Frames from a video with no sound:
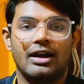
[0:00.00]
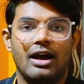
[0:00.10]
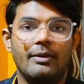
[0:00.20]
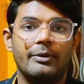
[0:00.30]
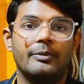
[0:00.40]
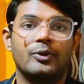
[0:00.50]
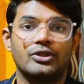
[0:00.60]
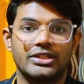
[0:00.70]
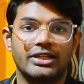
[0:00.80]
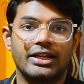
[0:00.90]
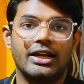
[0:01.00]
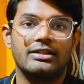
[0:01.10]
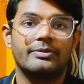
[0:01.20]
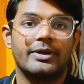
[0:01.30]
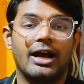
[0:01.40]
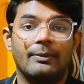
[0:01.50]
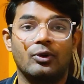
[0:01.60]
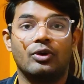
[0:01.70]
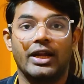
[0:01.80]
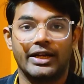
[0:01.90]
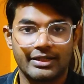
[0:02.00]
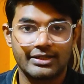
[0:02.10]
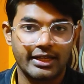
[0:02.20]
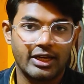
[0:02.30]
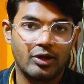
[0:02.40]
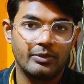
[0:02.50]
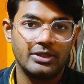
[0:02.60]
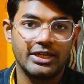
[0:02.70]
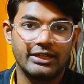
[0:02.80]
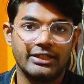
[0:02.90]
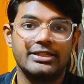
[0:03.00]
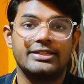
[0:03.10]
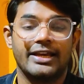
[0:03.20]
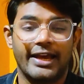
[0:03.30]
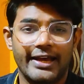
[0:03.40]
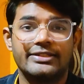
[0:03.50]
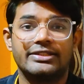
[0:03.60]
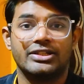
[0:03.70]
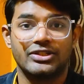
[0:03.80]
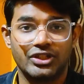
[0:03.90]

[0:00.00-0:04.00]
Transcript: अब प्रोसेसर के लास्ट में आप लोगों को लेटर्स देखने को मिल जाते हैं जैसे एच